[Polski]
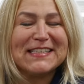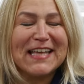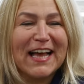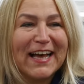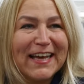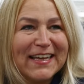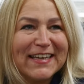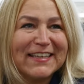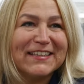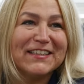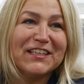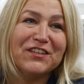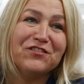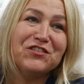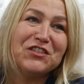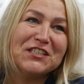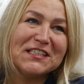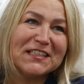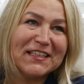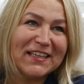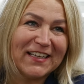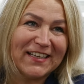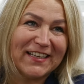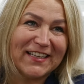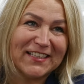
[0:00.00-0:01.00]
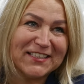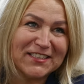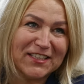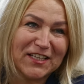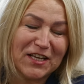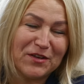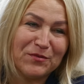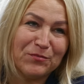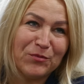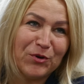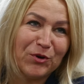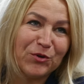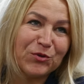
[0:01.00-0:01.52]
sarny, wszystkie
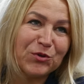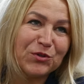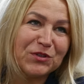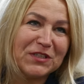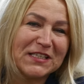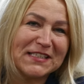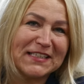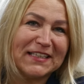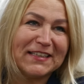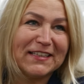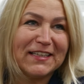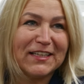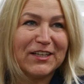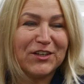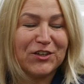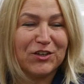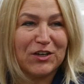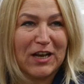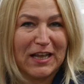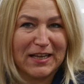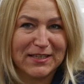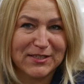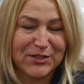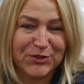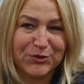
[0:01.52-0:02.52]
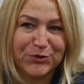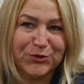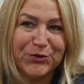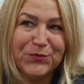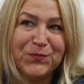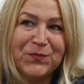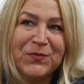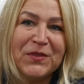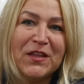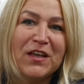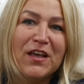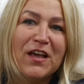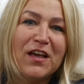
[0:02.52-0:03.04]
leśne, bo ogród jest niedaleko lasu,
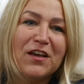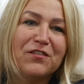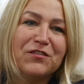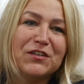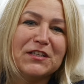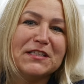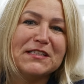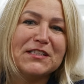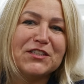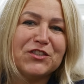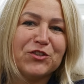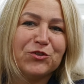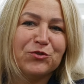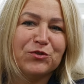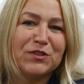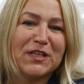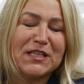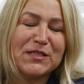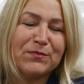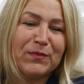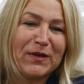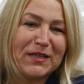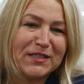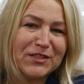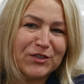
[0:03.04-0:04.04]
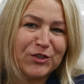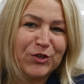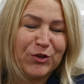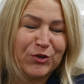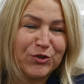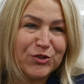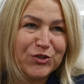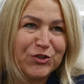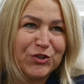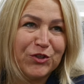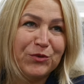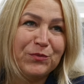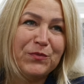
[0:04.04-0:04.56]
więc się u nas bardzo
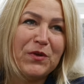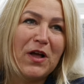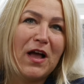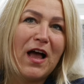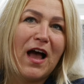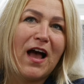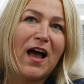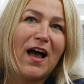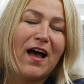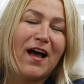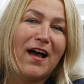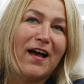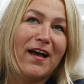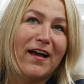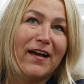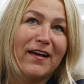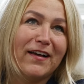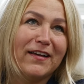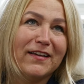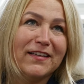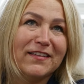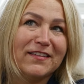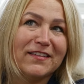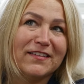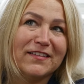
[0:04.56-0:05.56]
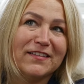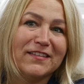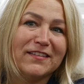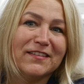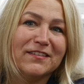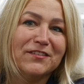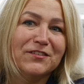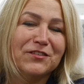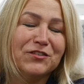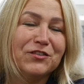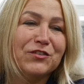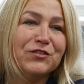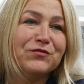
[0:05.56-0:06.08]
goszczą, a
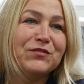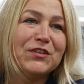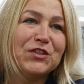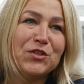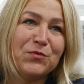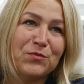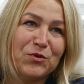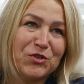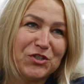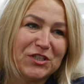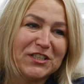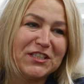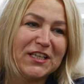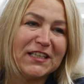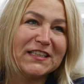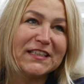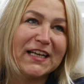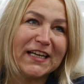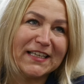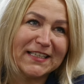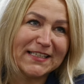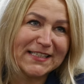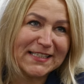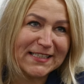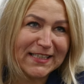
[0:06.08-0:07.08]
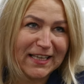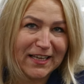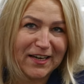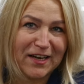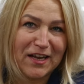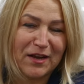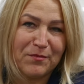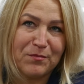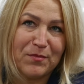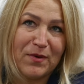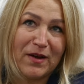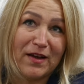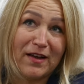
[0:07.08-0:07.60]
e, no wiadomo, że siatka jest
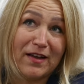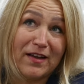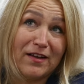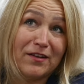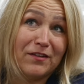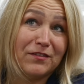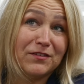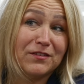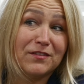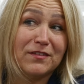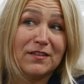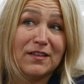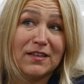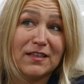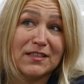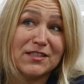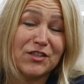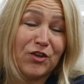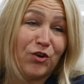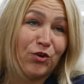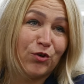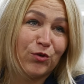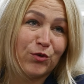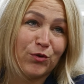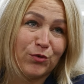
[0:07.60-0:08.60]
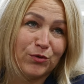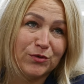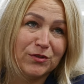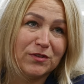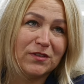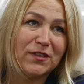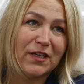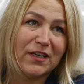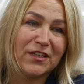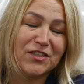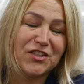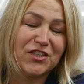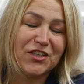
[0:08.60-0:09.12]
stara, ma tyle co ogród,
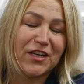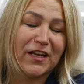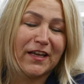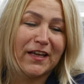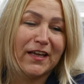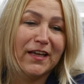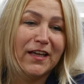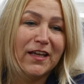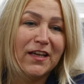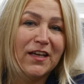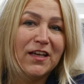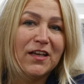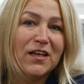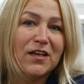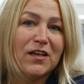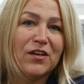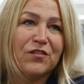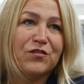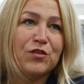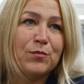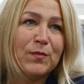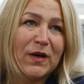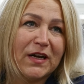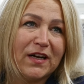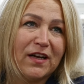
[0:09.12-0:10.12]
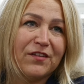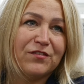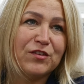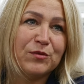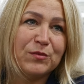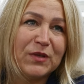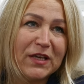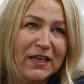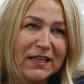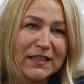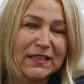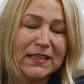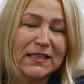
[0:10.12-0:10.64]
także e, wymaga
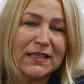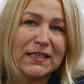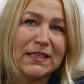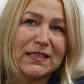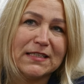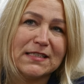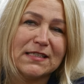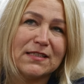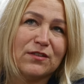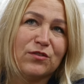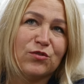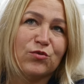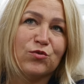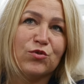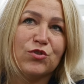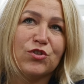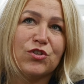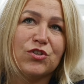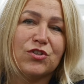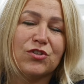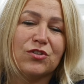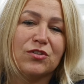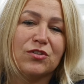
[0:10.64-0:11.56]
wymiany jest już